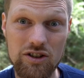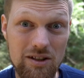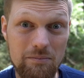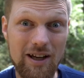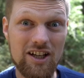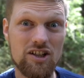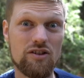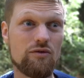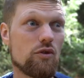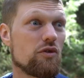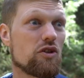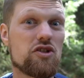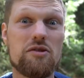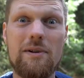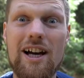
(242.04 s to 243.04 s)
die Menschen, wo wir
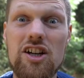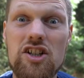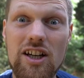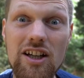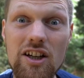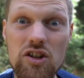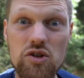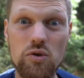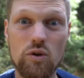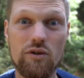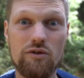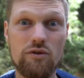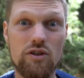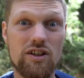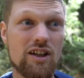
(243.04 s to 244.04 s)
uns magisch hingezogen
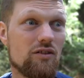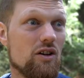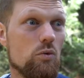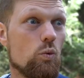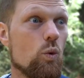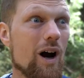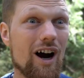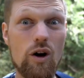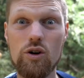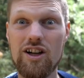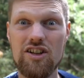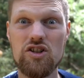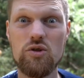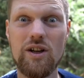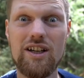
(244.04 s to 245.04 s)
fühlen. Denken wir, wow, da
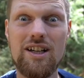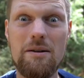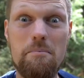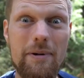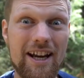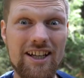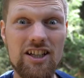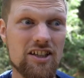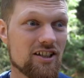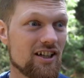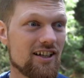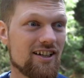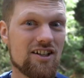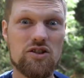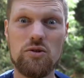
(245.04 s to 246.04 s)
ist so eine
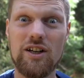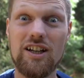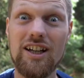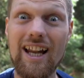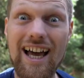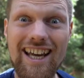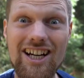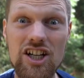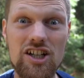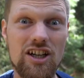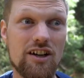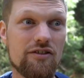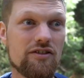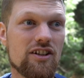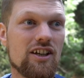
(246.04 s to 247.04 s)
Lebendigkeit, da ist so eine
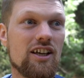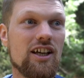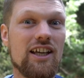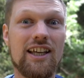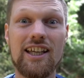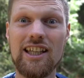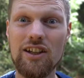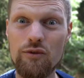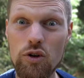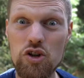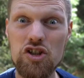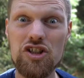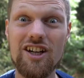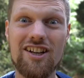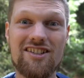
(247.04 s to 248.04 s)
Leidenschaft. Ich
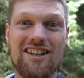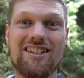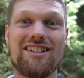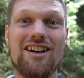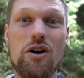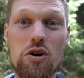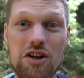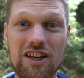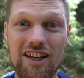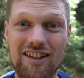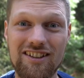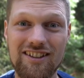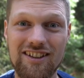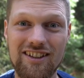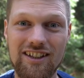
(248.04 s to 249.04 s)
wünschte, das hätte ich auch gerne.